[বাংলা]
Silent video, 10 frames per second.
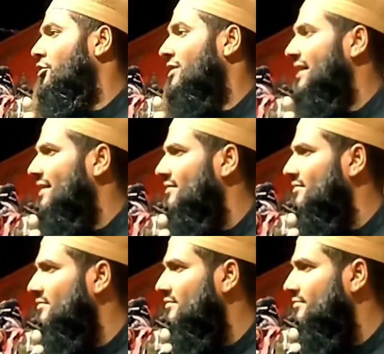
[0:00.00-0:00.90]
হক রাখে
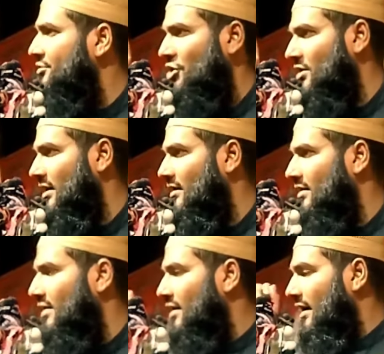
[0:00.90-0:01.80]
কটা
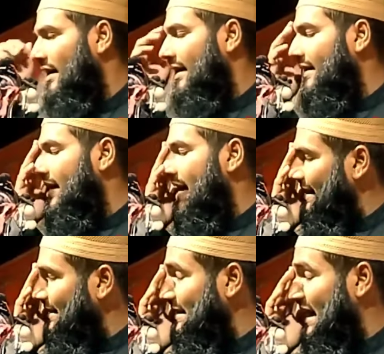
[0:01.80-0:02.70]
ছটা আর
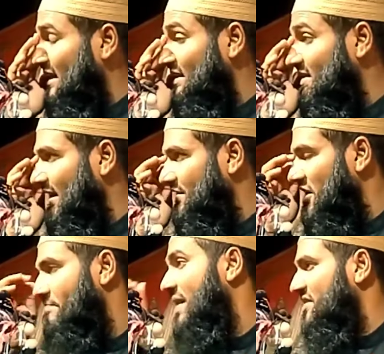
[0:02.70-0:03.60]
আর একটা
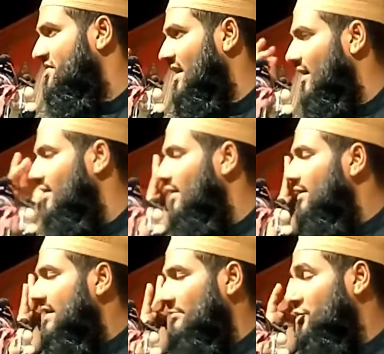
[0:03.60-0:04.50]
হাদিসে আছে পাঁচটা
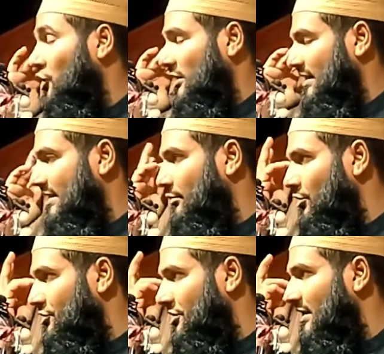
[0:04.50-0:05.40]
তা আমি
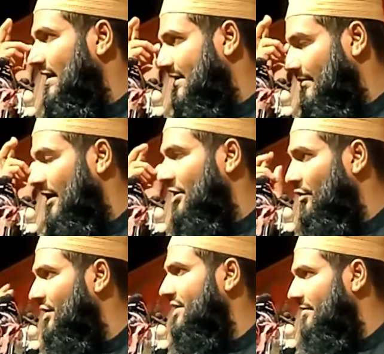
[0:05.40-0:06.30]
ছটারটা বলছি না একটা
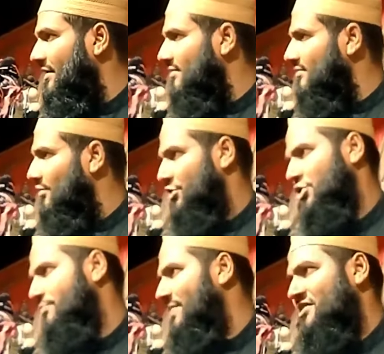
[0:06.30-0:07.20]
ভারী হয়ে যাবে
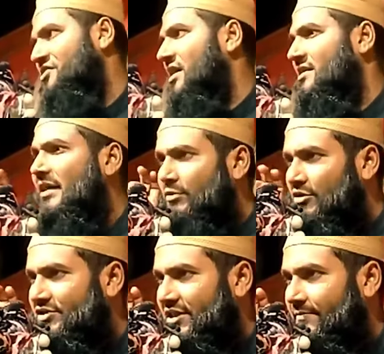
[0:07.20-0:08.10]
ওই জন্য
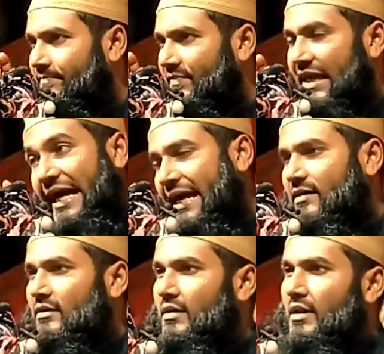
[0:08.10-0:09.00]
পাঁচটারটাই বলছি
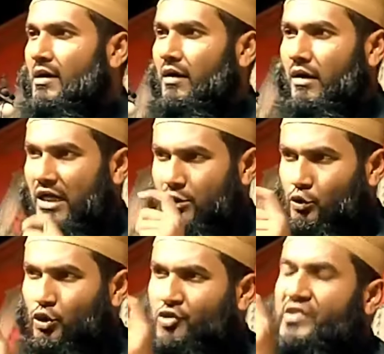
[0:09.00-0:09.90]
এক
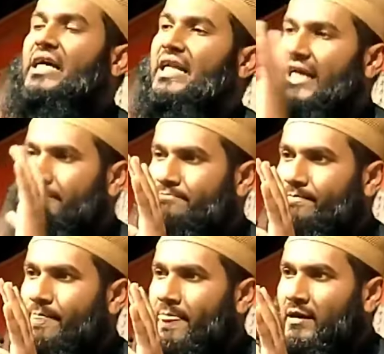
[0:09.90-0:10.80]
রদ্দুস
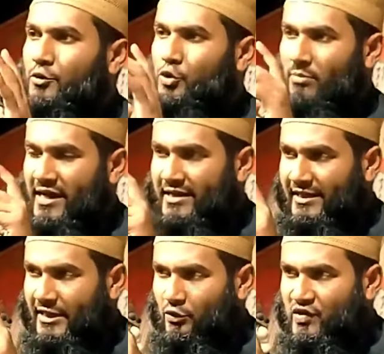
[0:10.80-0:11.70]
সালাম
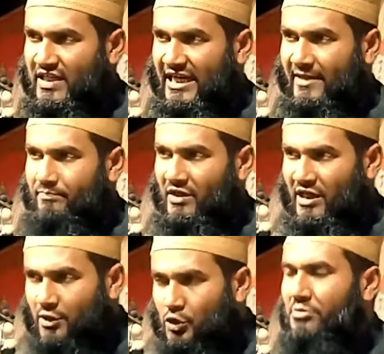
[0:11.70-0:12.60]
তোমাকে কেউ
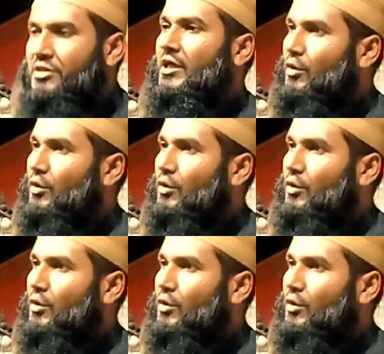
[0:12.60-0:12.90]
সালাম দিলে